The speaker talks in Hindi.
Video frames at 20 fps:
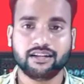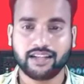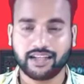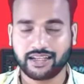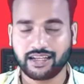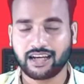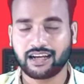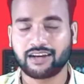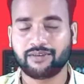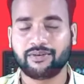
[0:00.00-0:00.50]

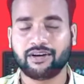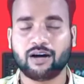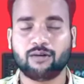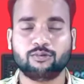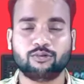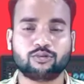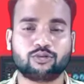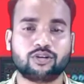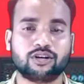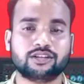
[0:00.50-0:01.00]
ताकि आगे भी
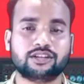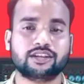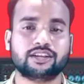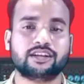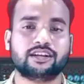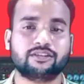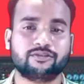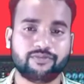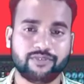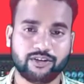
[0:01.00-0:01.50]
आप लोग को इसी
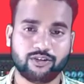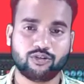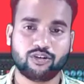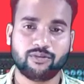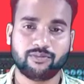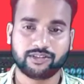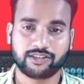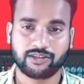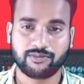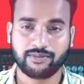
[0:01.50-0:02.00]
तरह की वीडियो
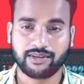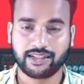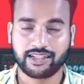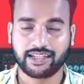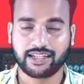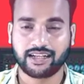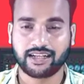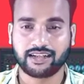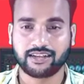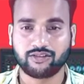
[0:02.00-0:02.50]
हमेशा
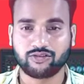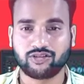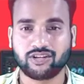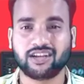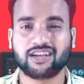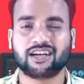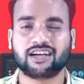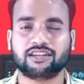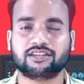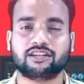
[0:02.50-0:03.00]
मिलती रहेगी तो
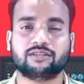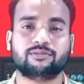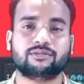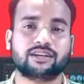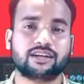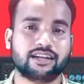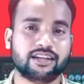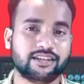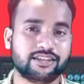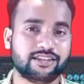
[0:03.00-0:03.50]
चलिए गाइस तब
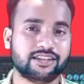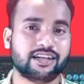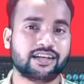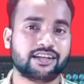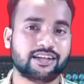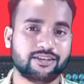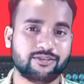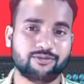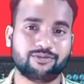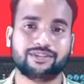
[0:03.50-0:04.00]
तक के लिए
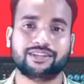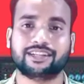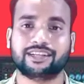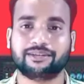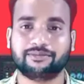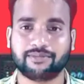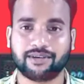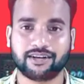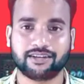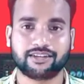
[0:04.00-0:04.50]
जय हिंद
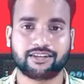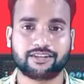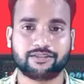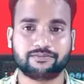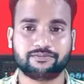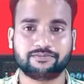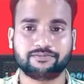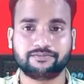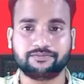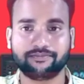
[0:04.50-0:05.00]
वंदे
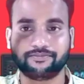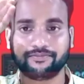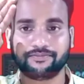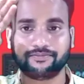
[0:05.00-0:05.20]
मातरम